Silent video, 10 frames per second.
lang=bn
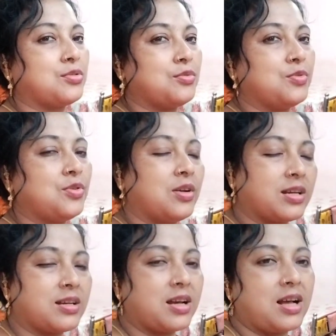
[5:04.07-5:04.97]
তুলবো
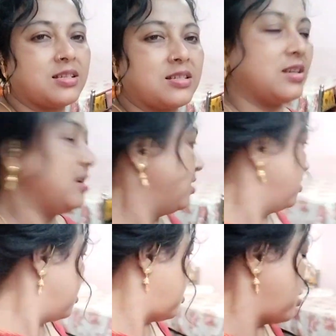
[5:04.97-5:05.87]
অনেকটা কাজ আছে
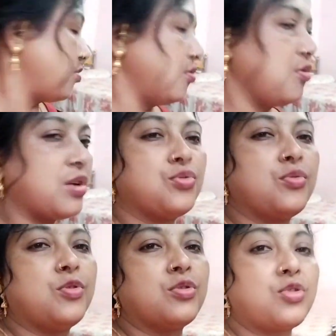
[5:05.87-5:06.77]
ঘরগুলোকে
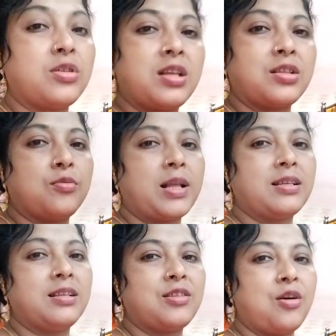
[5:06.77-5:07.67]
সুরবো সন্ধ্যা তো
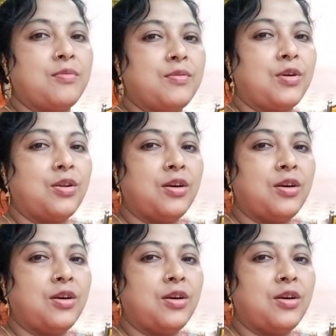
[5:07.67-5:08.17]
বাতি দিতে হবে বলো